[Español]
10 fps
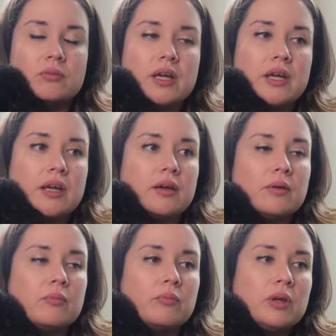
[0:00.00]

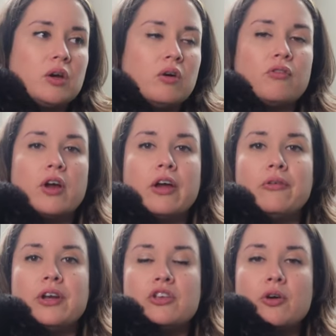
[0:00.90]
eh, mi hijo fue
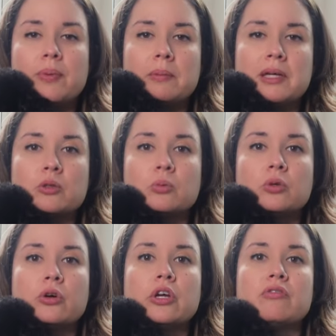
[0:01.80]
un niño prematuro